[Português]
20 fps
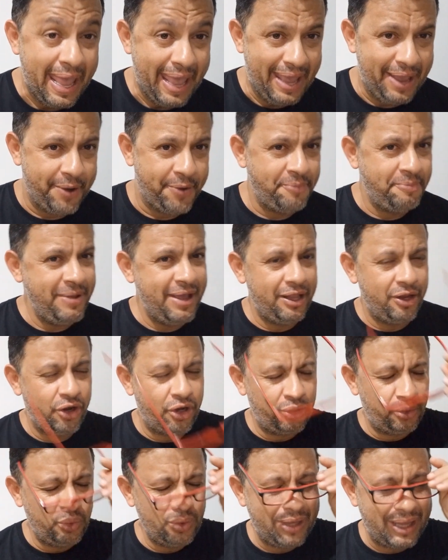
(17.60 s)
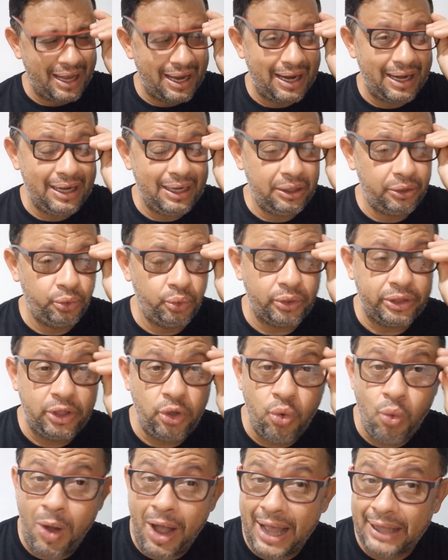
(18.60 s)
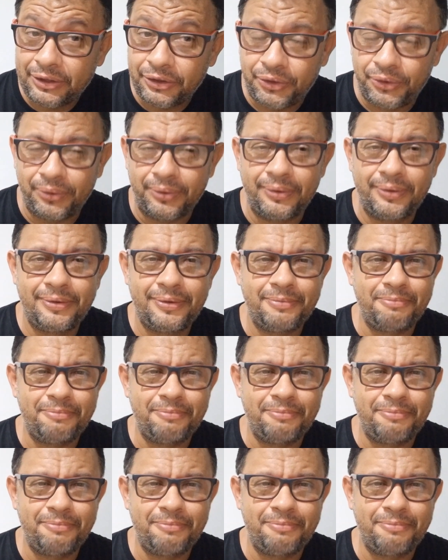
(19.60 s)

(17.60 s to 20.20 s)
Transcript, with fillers: É o melhor lugar do que o átrio,